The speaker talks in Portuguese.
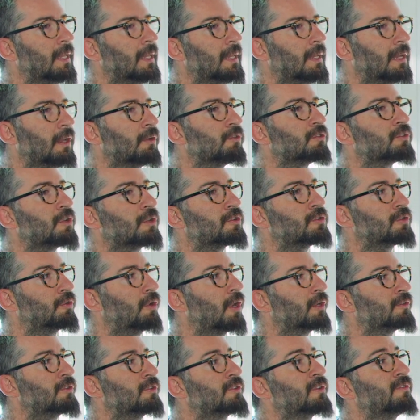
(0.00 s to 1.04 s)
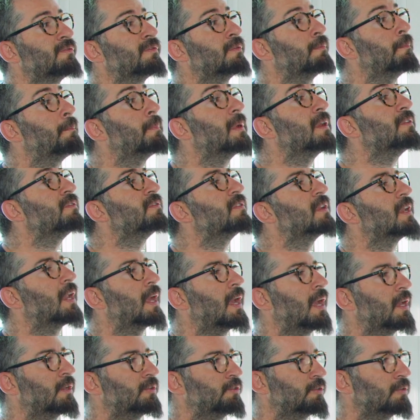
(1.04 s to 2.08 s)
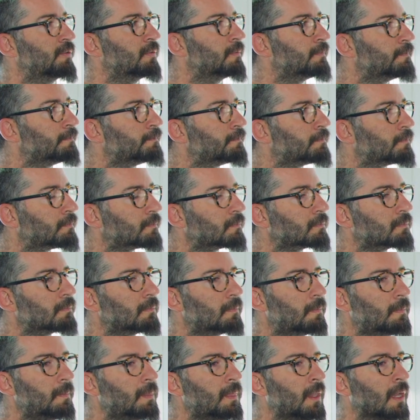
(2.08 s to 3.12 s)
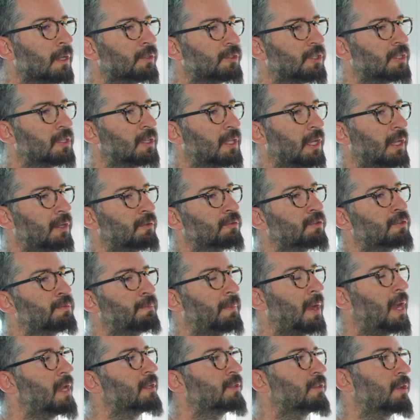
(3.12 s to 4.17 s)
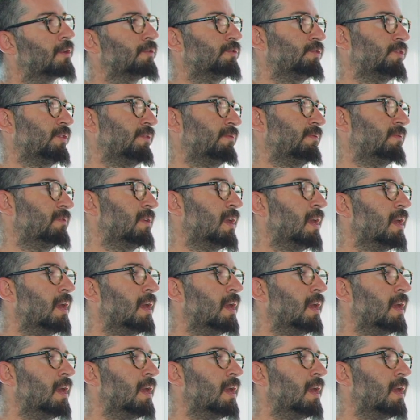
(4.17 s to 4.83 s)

E não só sorte, eu tive um privilégio de ter os pais que eu tive.